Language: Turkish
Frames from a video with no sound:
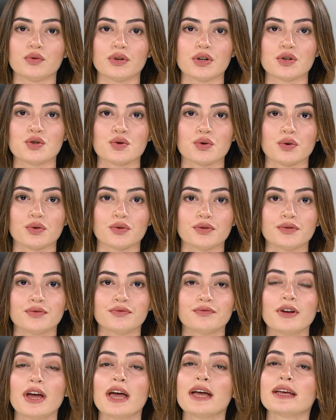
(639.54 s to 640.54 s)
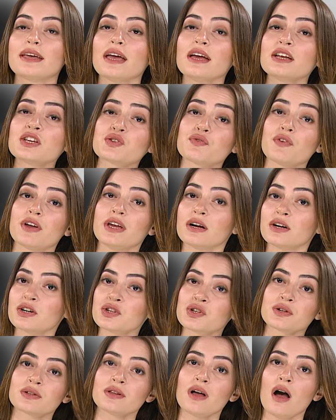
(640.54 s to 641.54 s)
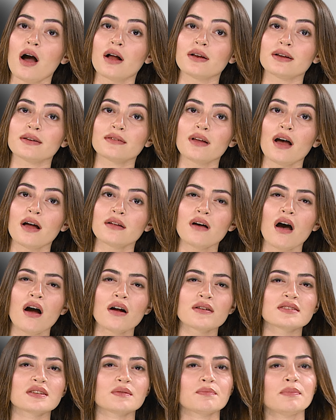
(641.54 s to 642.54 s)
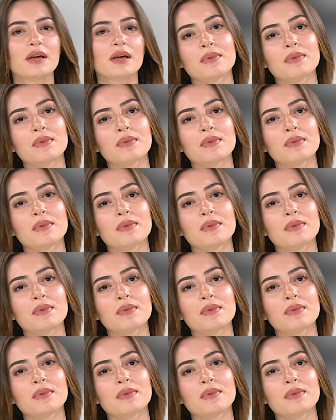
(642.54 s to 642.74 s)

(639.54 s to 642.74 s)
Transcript: uğraşıyordu. Genç ve yakışıklı halinden artık